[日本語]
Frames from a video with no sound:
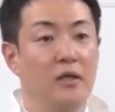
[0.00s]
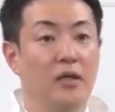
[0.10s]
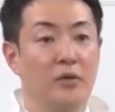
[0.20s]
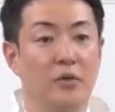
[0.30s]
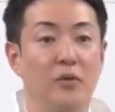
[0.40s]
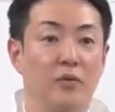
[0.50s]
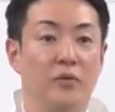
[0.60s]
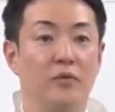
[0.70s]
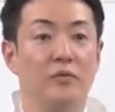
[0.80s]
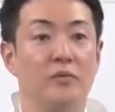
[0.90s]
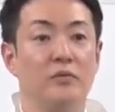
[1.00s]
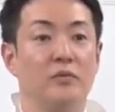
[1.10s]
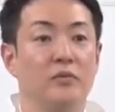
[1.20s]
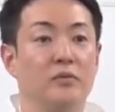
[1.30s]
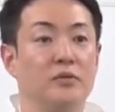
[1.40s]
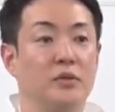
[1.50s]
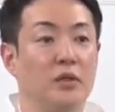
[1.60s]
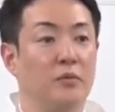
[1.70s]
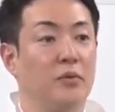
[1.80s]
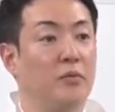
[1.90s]
あの少な
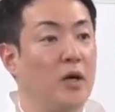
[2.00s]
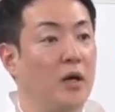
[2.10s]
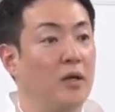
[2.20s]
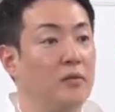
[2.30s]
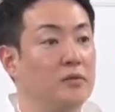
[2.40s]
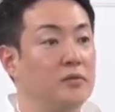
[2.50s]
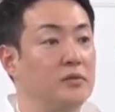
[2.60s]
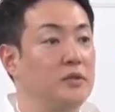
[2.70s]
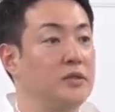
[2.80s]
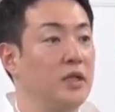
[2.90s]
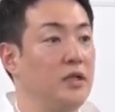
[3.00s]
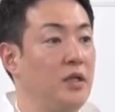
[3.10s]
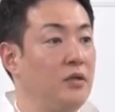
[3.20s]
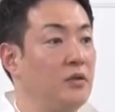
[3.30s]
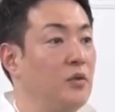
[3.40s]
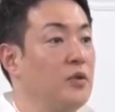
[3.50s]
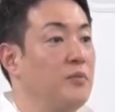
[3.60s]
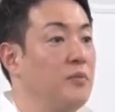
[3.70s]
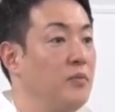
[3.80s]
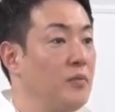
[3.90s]
くともまあ実際に当
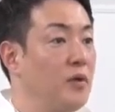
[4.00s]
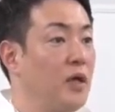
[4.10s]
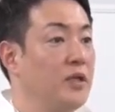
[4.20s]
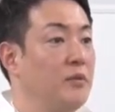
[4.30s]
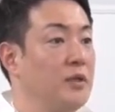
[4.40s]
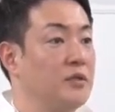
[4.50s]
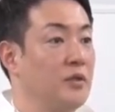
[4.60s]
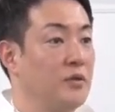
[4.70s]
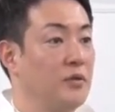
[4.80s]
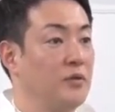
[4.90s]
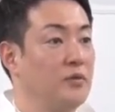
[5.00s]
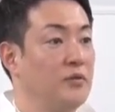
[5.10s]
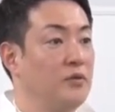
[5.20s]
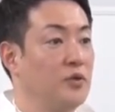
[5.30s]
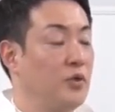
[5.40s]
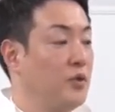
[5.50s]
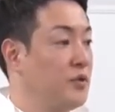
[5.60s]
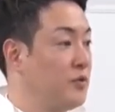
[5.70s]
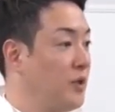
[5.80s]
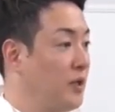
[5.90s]
然当たり前ですけど入場拒否
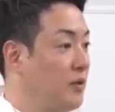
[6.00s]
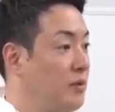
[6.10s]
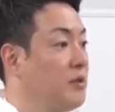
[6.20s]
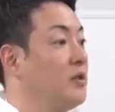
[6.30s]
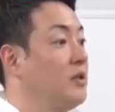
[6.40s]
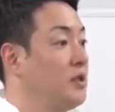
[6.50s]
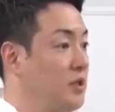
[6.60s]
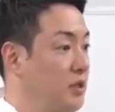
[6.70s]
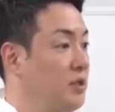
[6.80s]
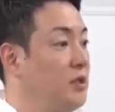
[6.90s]
するわけではありませんし